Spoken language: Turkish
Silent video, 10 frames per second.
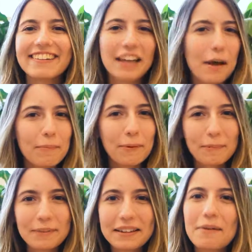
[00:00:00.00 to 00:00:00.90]
CIP
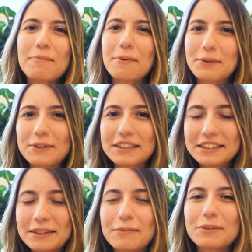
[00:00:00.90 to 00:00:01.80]
olmadan bir okul
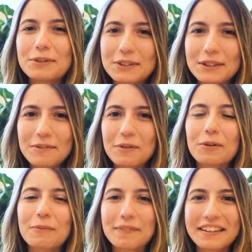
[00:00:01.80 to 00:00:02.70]
yaşamı
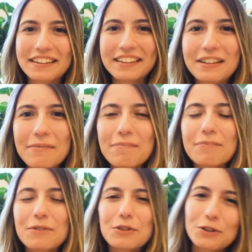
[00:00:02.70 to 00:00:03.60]
düşünemiyorum sanırım.
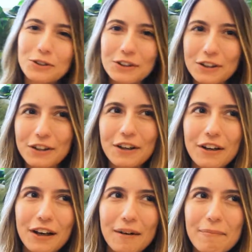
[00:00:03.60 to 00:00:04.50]
Çünkü
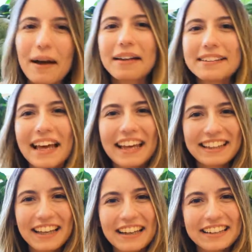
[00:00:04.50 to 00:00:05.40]
ben
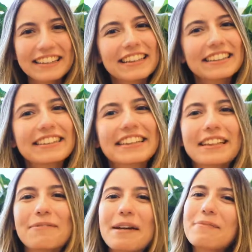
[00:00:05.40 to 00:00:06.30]
en iyi
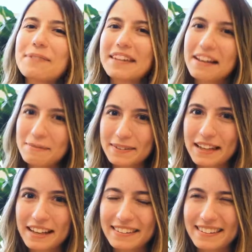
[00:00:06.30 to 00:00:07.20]
arkadaşlıklarımı hep CIP
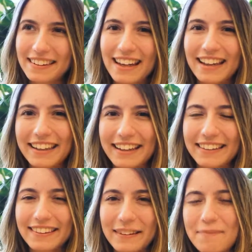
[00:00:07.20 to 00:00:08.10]
sayesinde elde
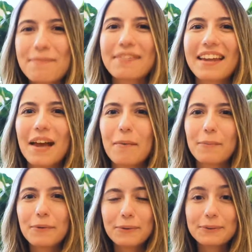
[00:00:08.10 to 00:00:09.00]
ettim.
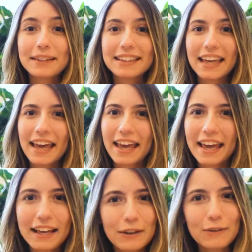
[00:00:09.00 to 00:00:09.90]
Bu okuldaki
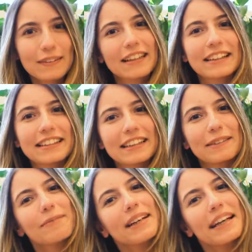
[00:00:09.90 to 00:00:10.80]
en güzel
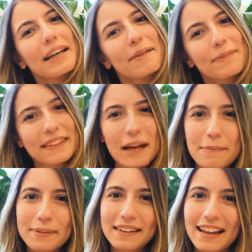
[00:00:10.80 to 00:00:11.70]
anılarımı hep
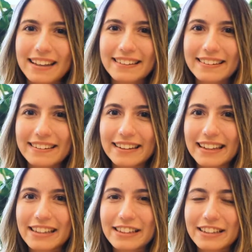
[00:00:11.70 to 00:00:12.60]
CIP sayesinde
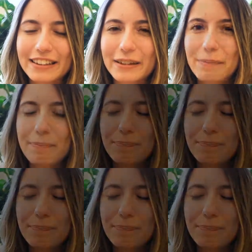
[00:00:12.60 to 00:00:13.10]
yaşadım.